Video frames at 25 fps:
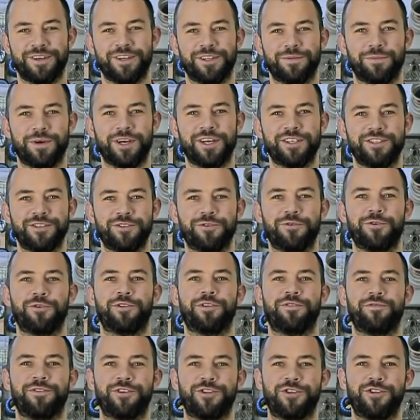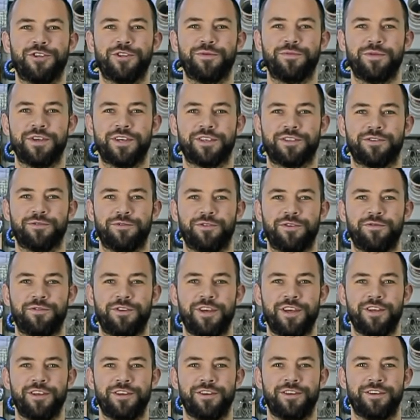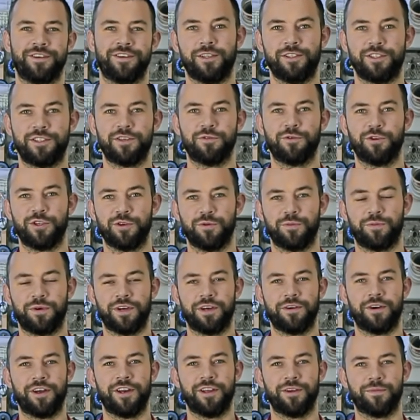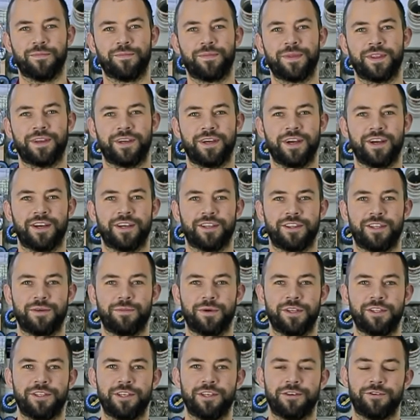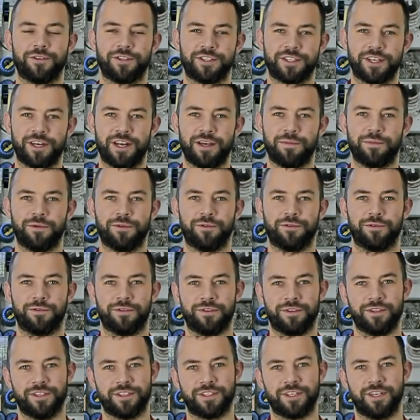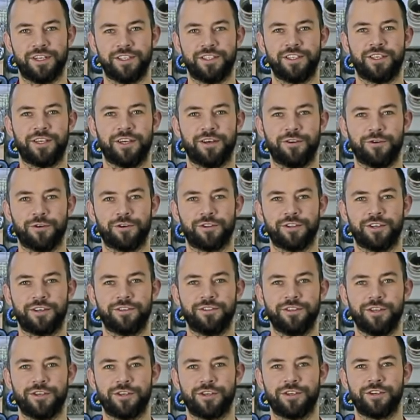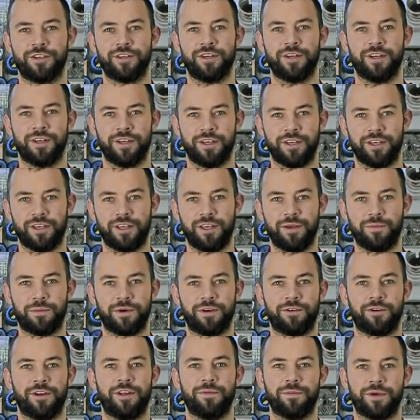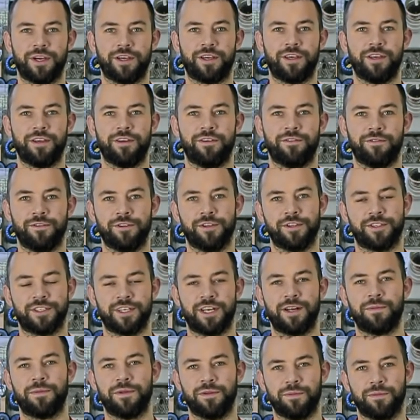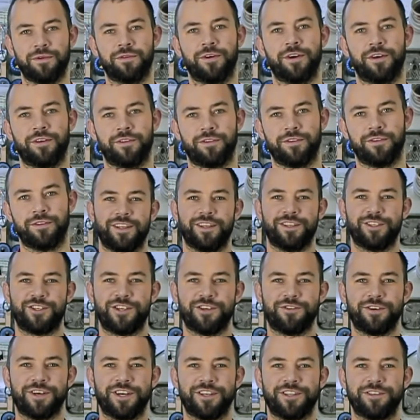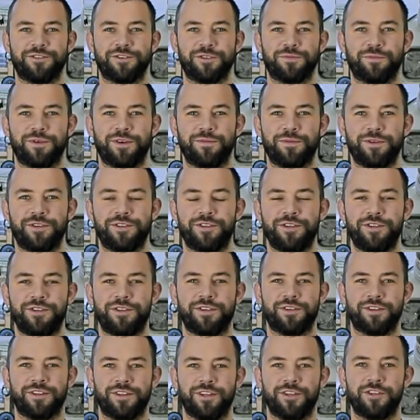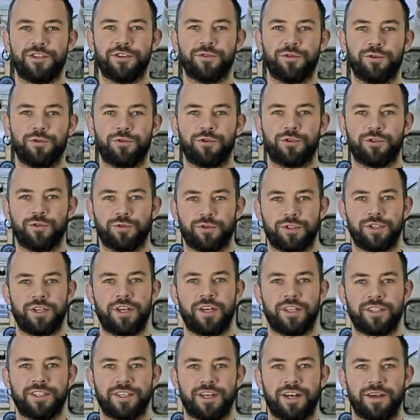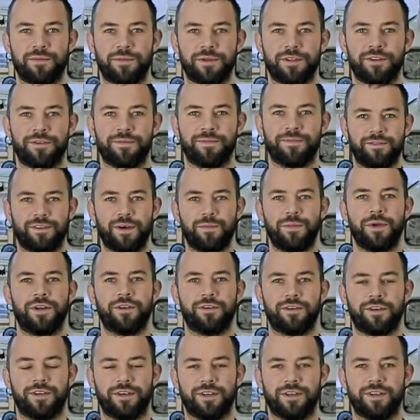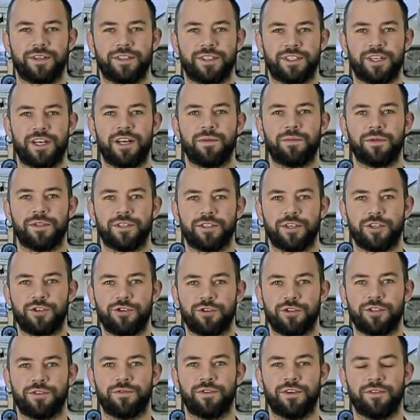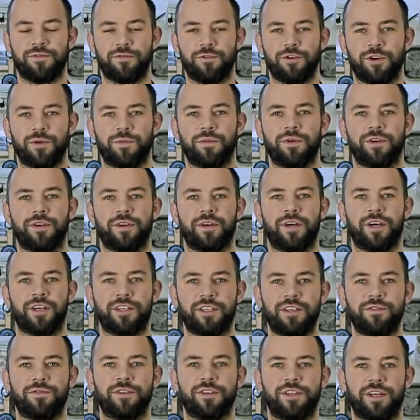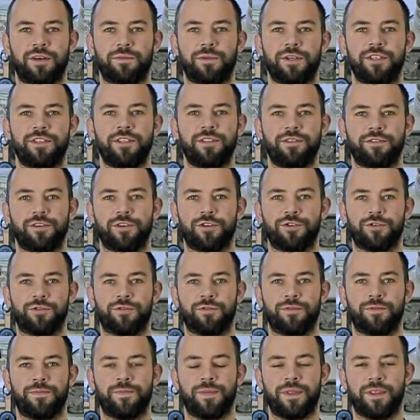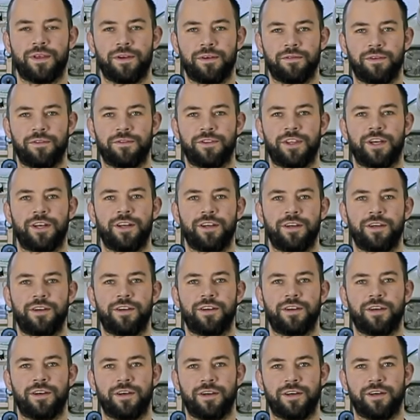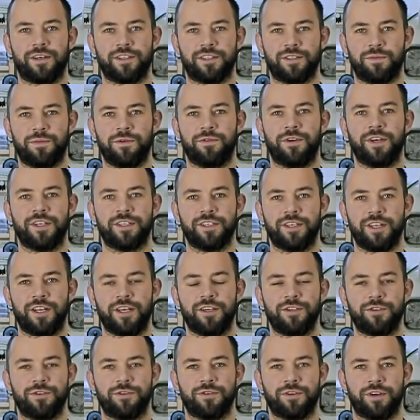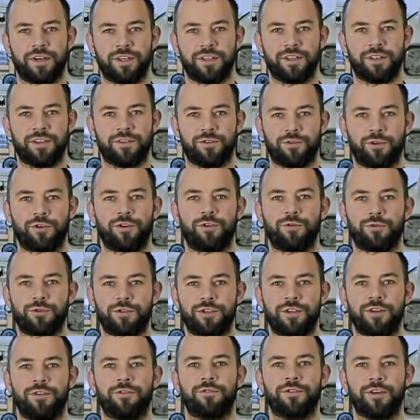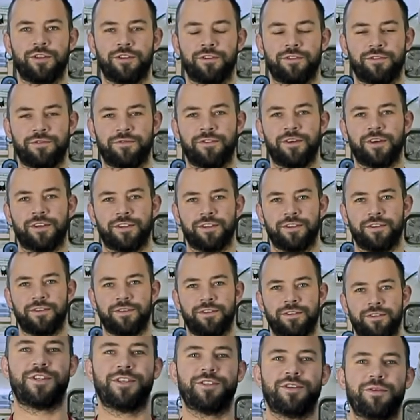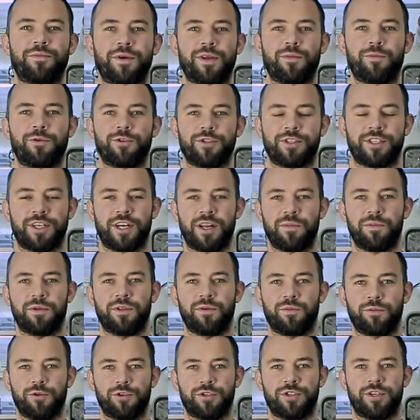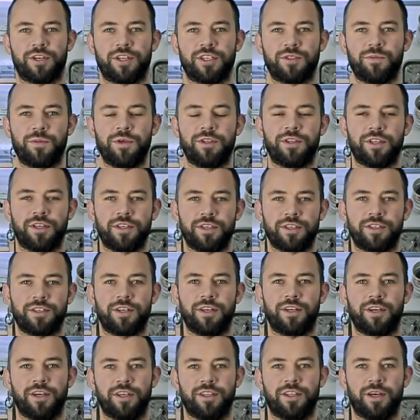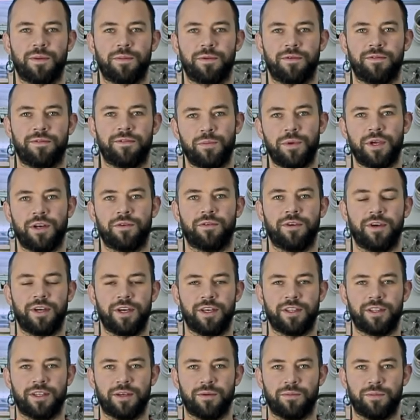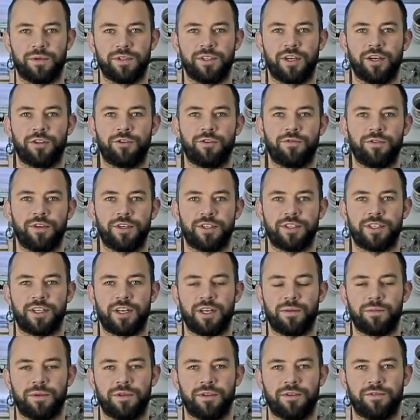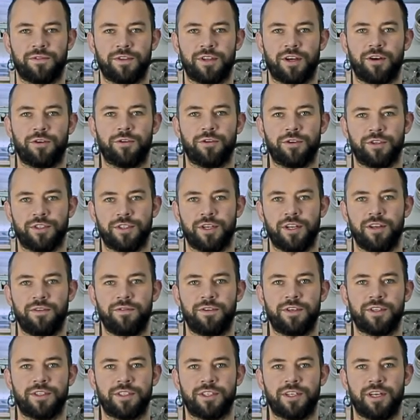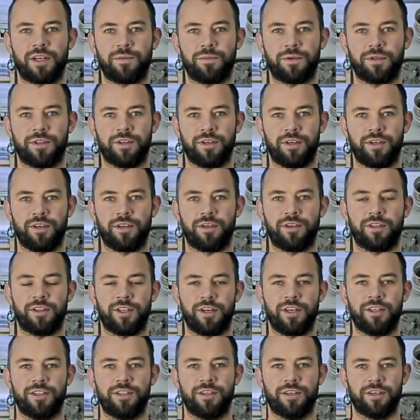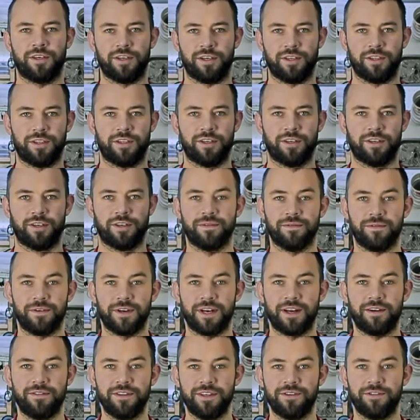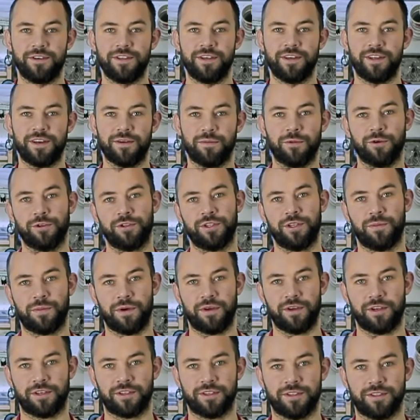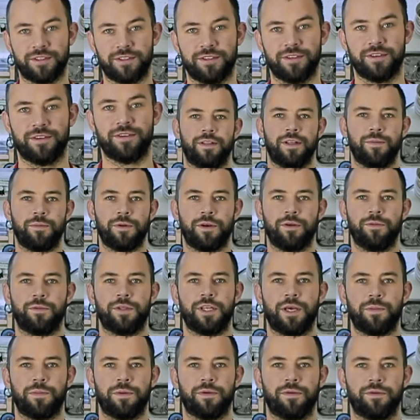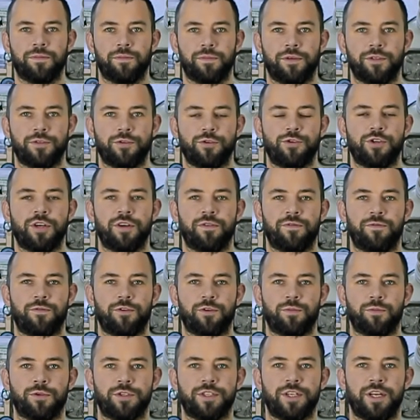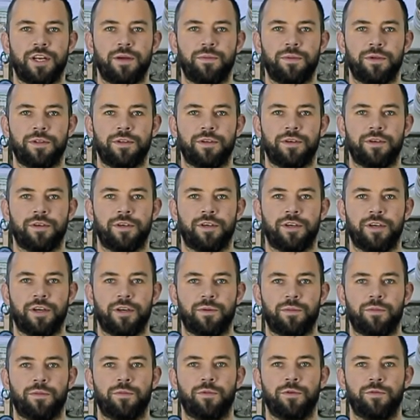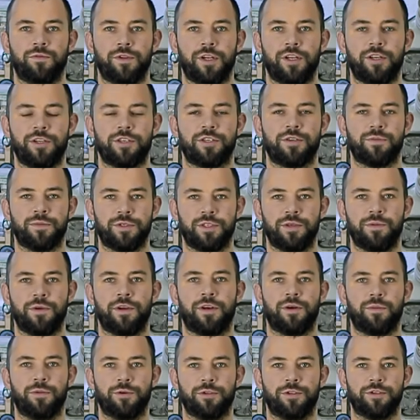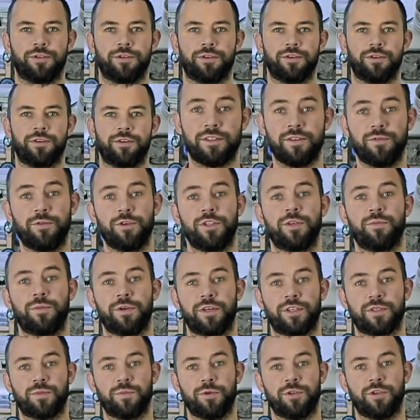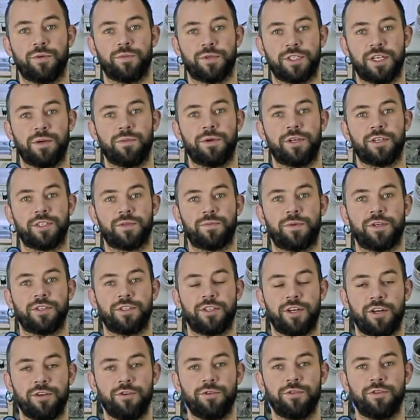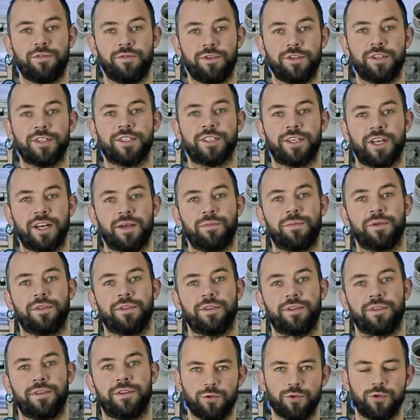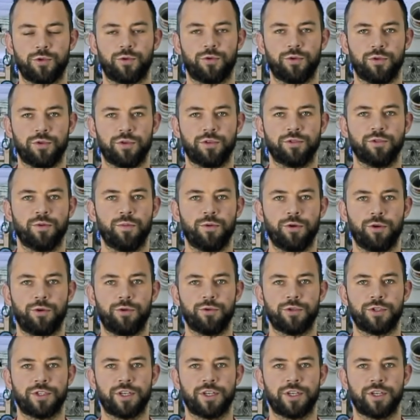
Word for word: это магазин «Горные вершины», меня зовут Евгений. И сегодня мы поговорим, как отремонтировать царапину на скользяке горных лыж и поговорим, какие виды царапин бывают. Для начала хотелось бы объяснить, для чего нужно устранять царапины. Во-первых, э, царапина за счет своей формы активно тормозит лыжу, во-вторых, э, забиваясь грязью, она только усиливает этот эффект. В целом ремонт царапины можно разбить на несколько этапов. Первый – это подготовка царапины, второй – заливка царапины и третий – это выравнивание ремонтной поверхности. На первом этапе изучаем форму царапины и как мы будем в дальнейшем с ними работать. Сегодня мы рассмотрим самые распространенные виды царапин. Узкую неглубокую